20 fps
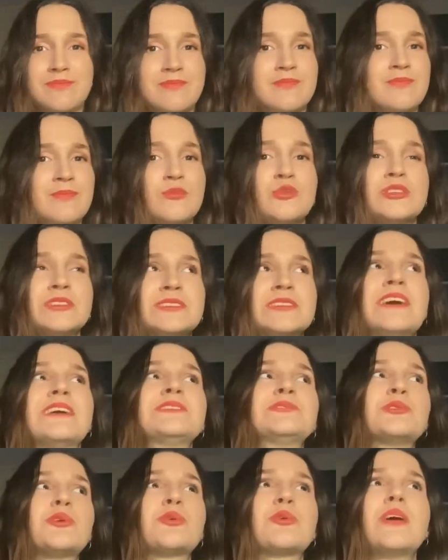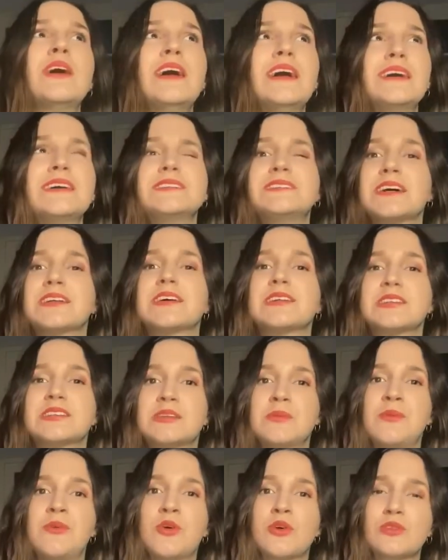Bu cidden çok can
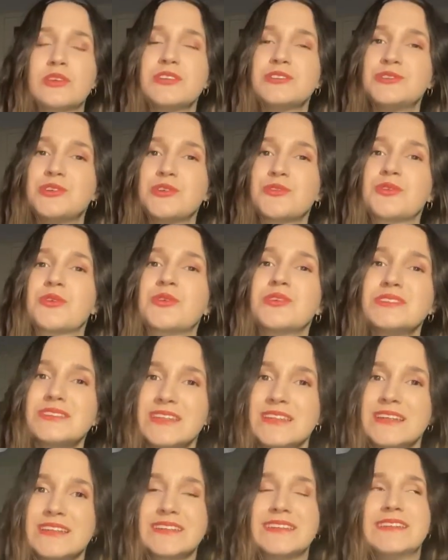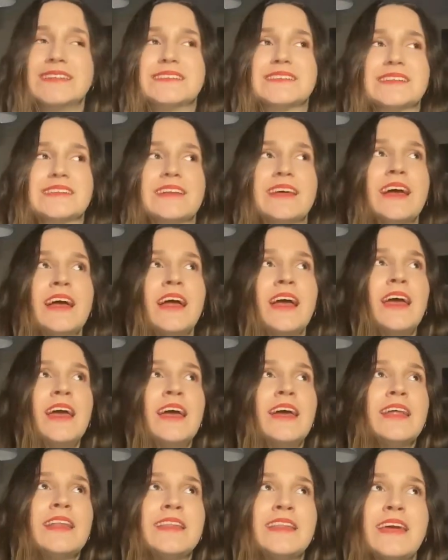alıcı bir nokta Giotto'nun sanatı için.
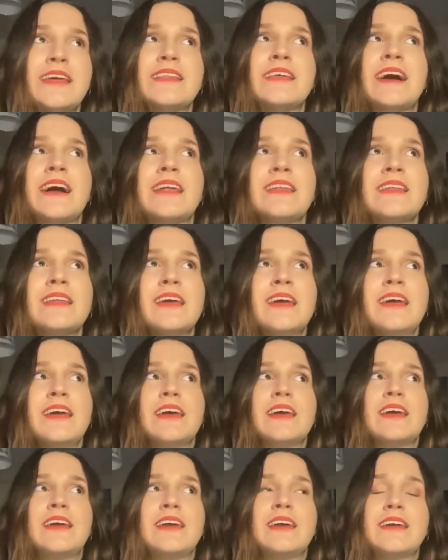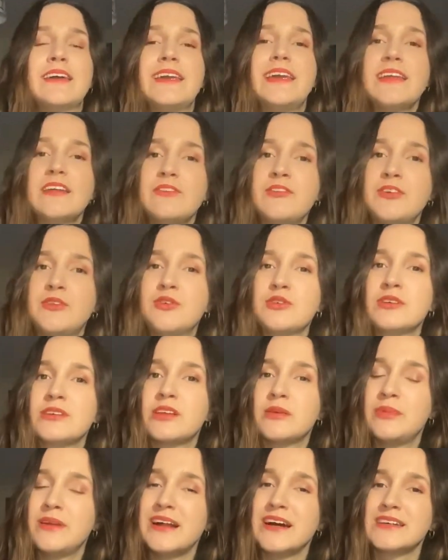Neden? Ee, ilk videoda
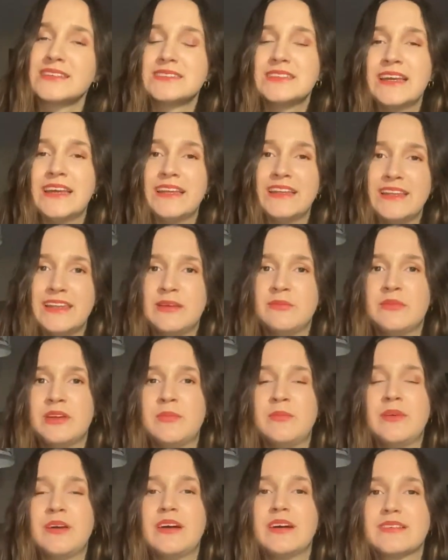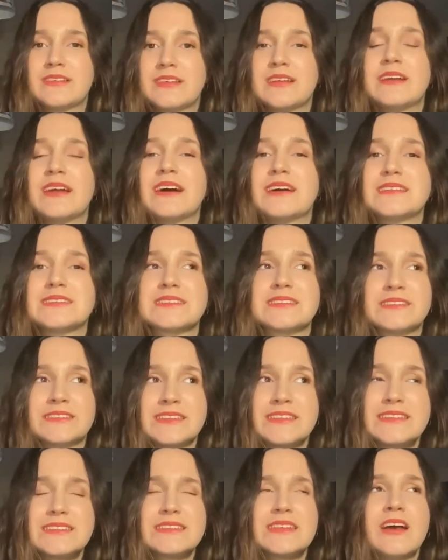da biraz değindiğim gibi
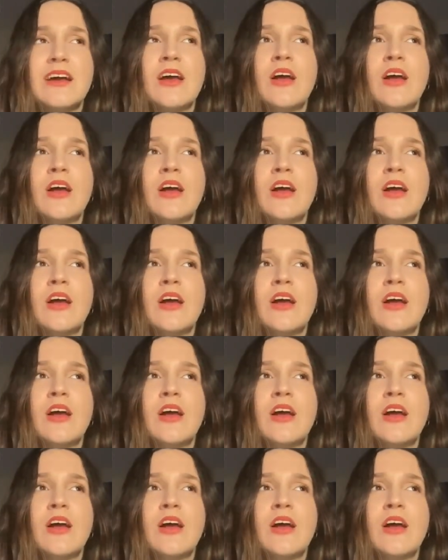hatırlarsınız.